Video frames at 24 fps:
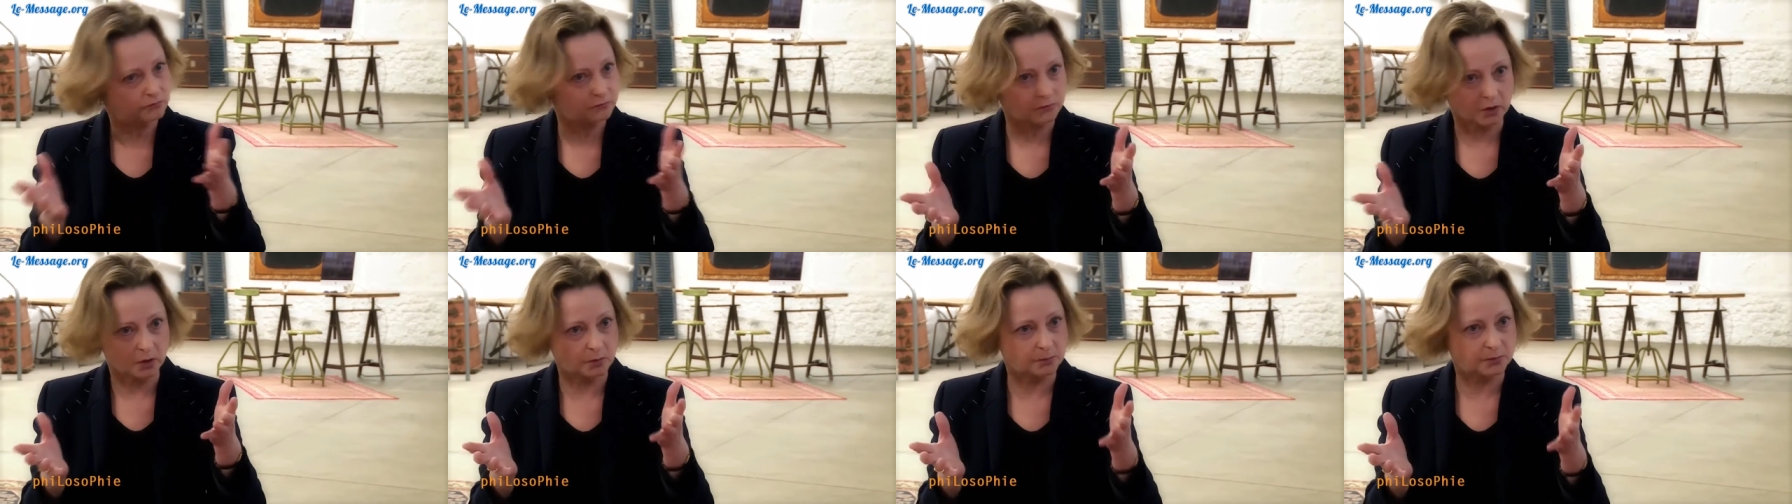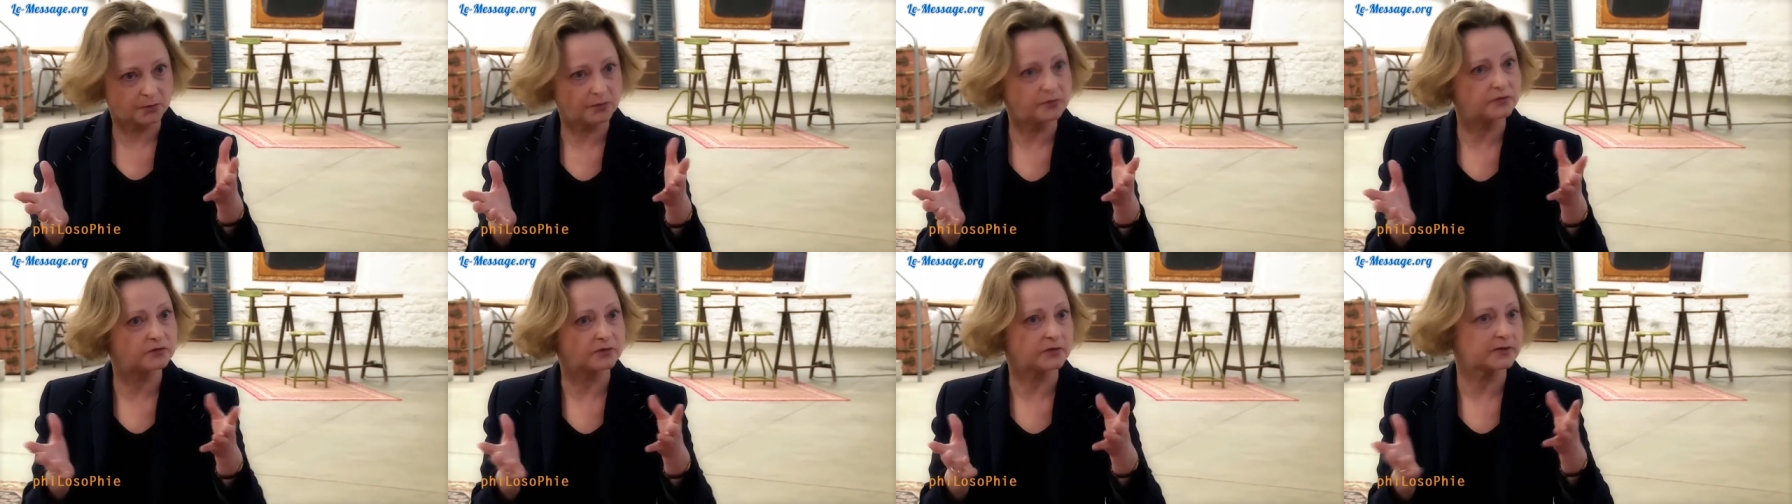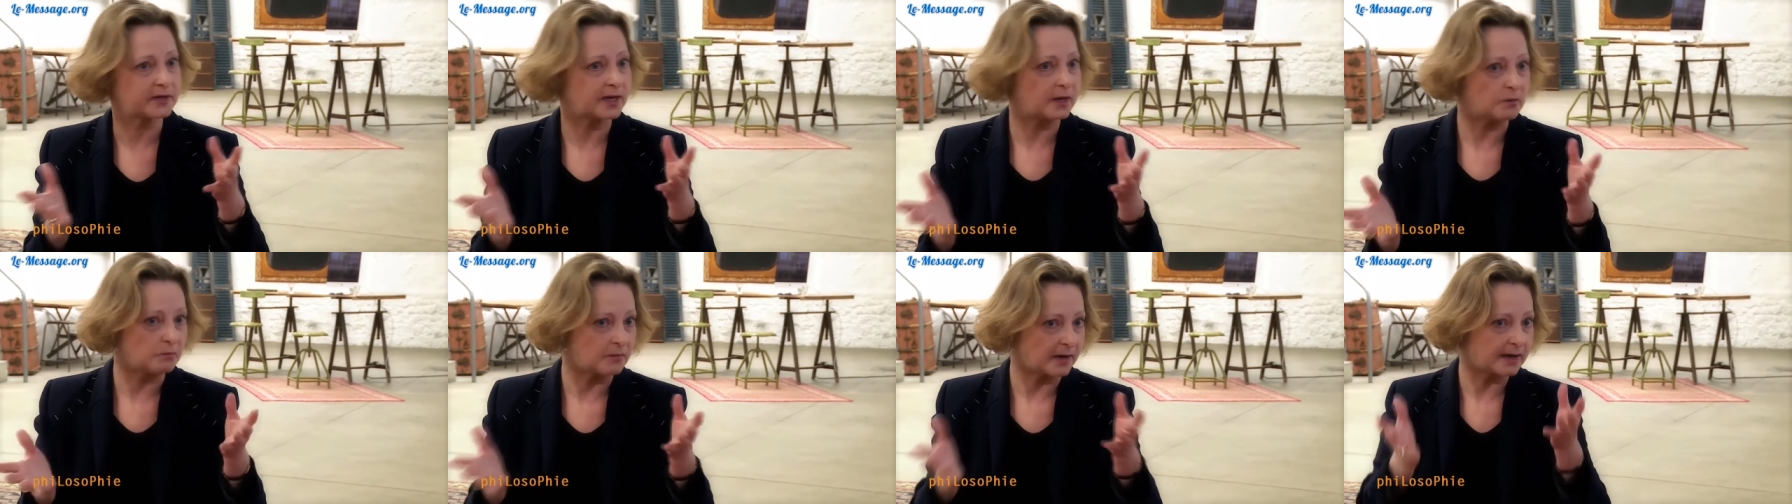en plus en
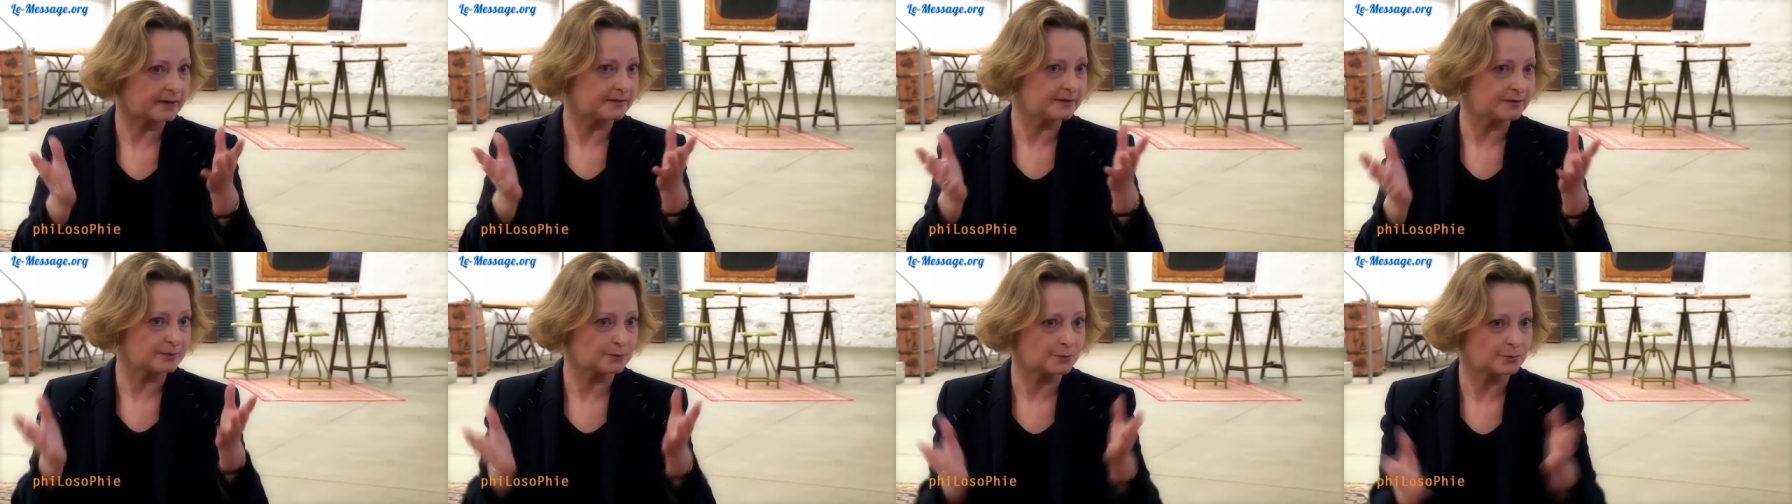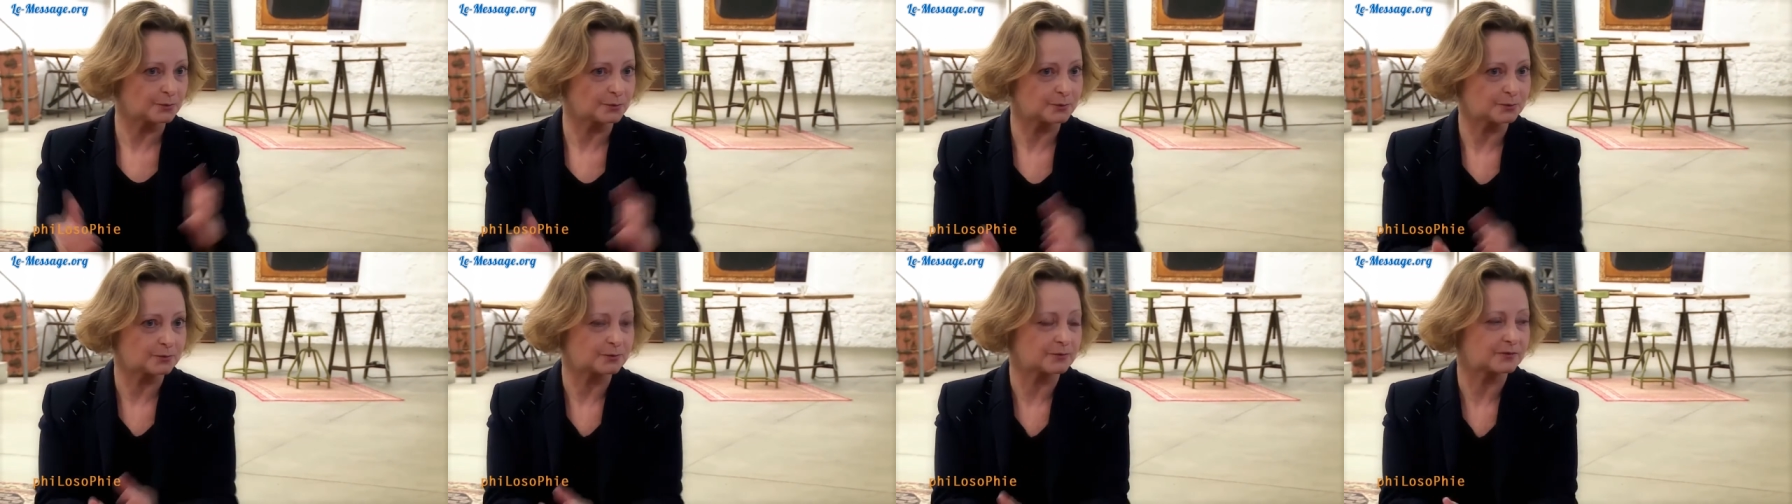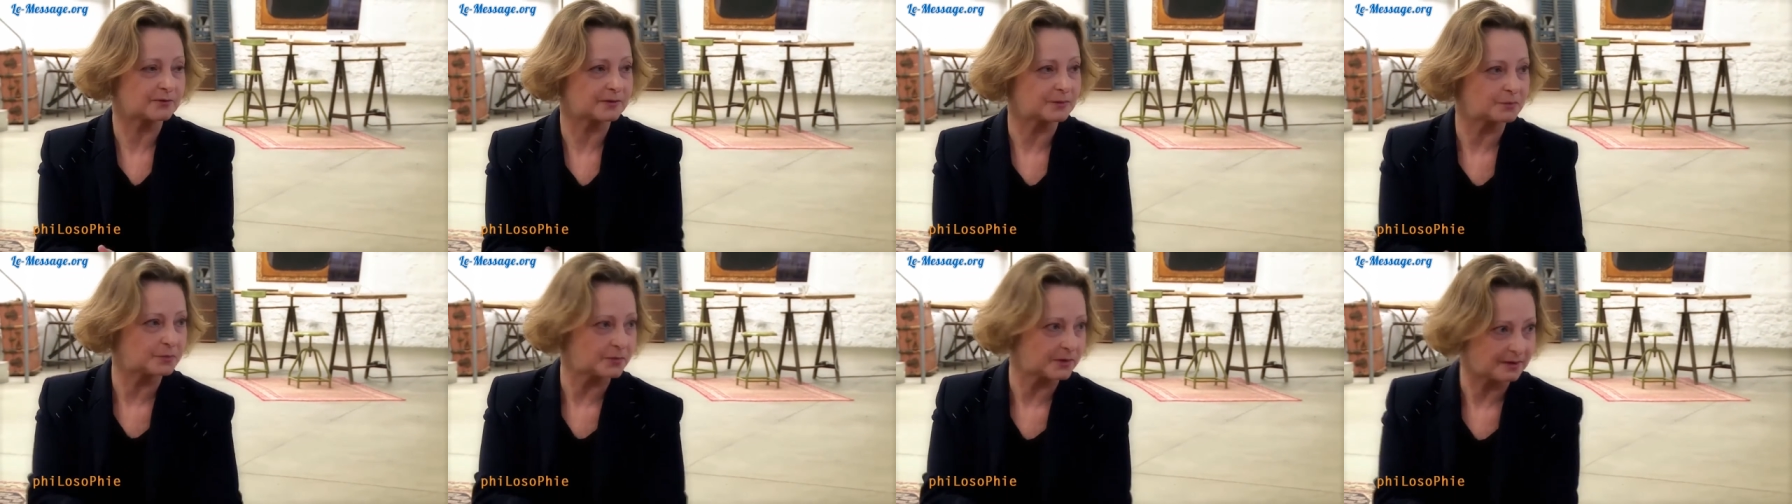Allemagne, donc dans
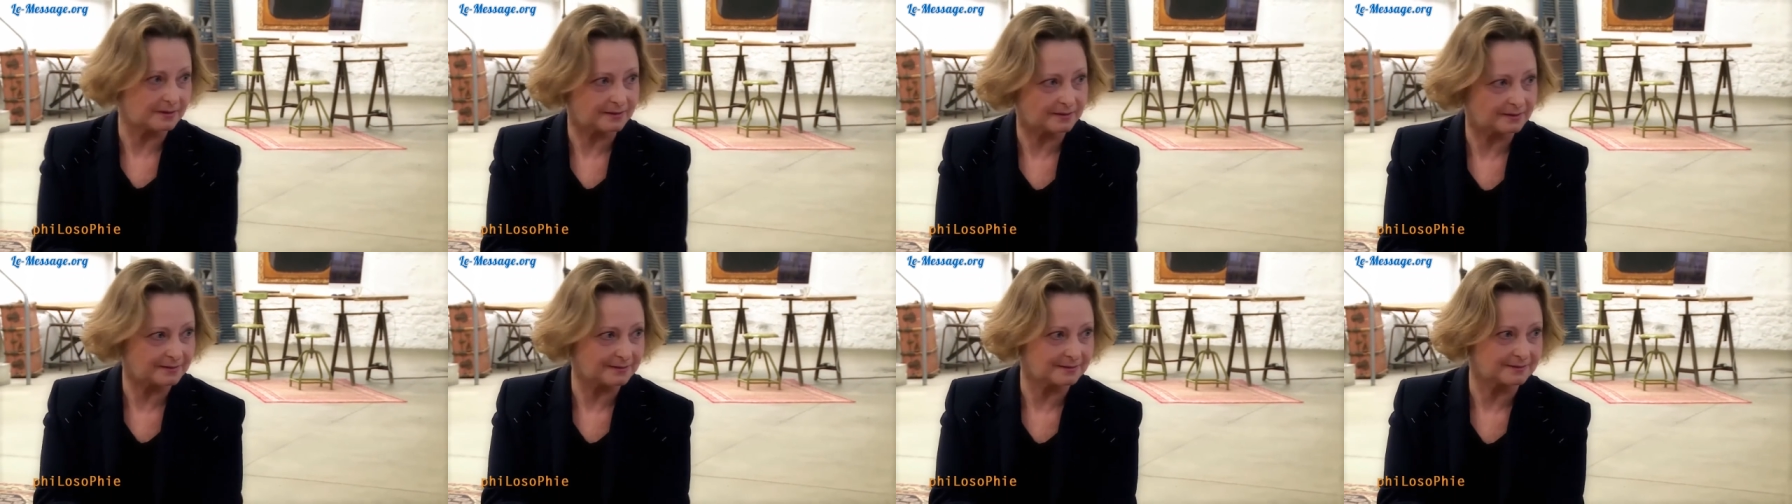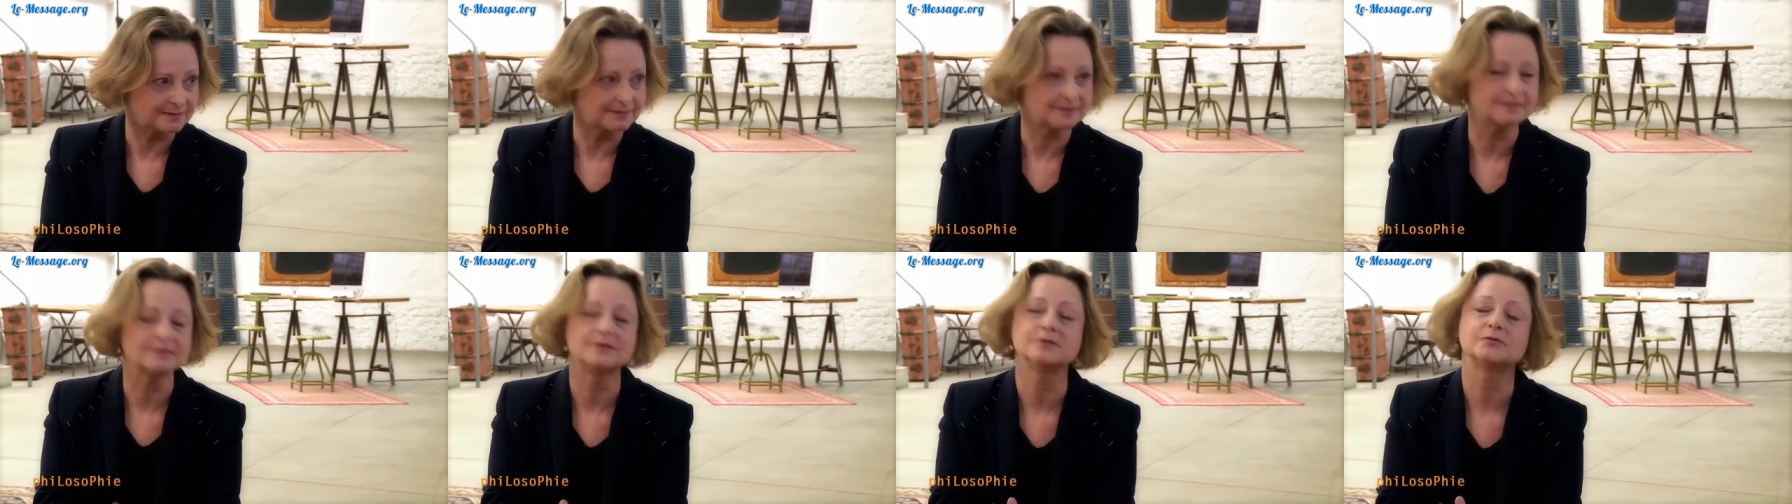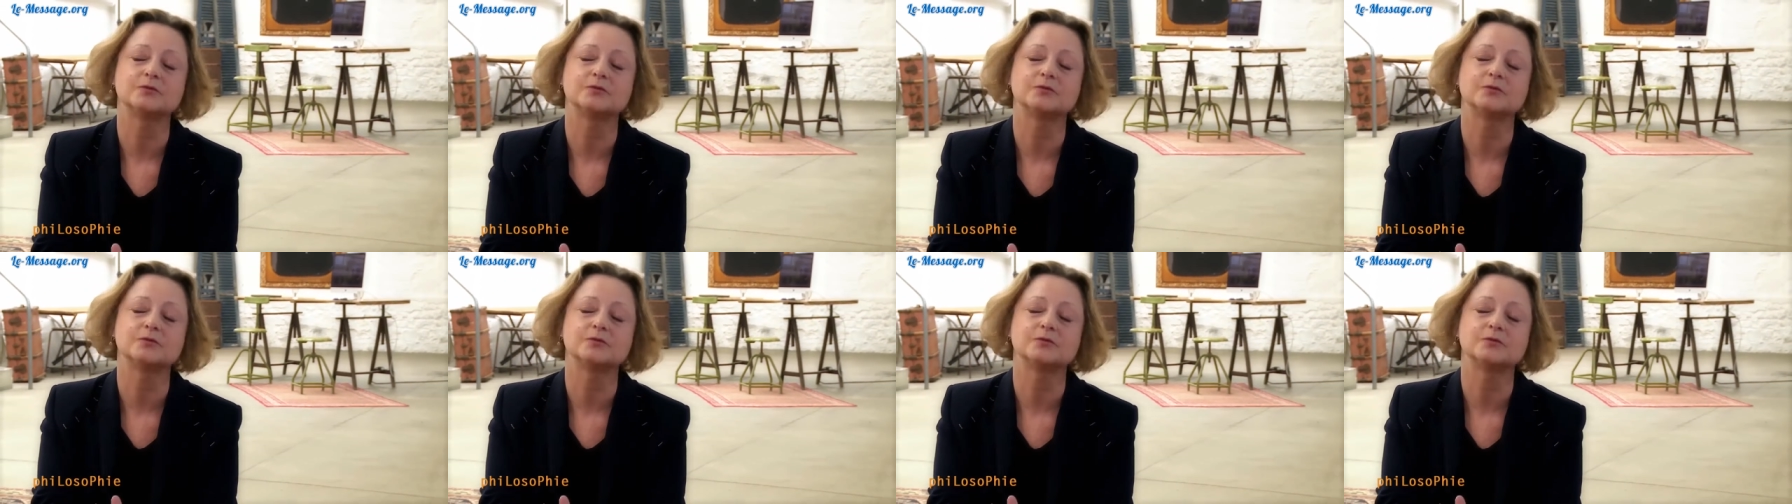un pays, euh,